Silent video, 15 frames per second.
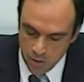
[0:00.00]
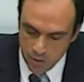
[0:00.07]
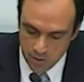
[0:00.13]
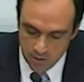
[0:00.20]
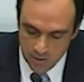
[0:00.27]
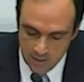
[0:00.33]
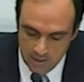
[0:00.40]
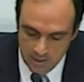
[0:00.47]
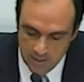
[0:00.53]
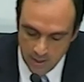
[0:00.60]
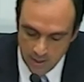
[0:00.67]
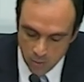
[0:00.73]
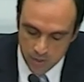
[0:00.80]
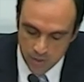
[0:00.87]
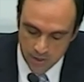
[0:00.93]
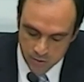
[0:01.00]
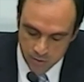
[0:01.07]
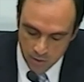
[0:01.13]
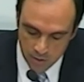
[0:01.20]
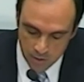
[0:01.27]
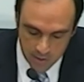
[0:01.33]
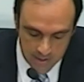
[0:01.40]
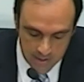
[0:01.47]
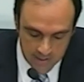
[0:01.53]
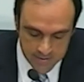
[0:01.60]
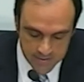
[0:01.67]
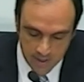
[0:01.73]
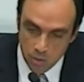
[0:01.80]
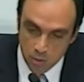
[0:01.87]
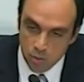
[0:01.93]
la nutrición, la salud,
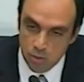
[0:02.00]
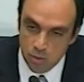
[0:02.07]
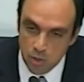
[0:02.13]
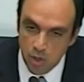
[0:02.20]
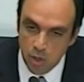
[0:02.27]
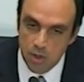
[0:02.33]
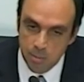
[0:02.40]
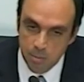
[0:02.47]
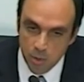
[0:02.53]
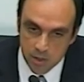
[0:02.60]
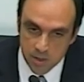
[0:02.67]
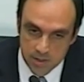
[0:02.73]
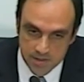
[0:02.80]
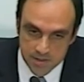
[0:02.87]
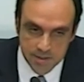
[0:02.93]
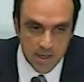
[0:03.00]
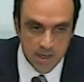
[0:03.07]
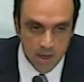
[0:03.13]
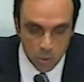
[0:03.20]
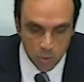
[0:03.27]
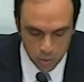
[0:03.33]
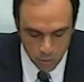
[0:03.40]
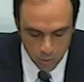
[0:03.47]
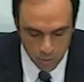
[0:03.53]
los deportes y la cultura.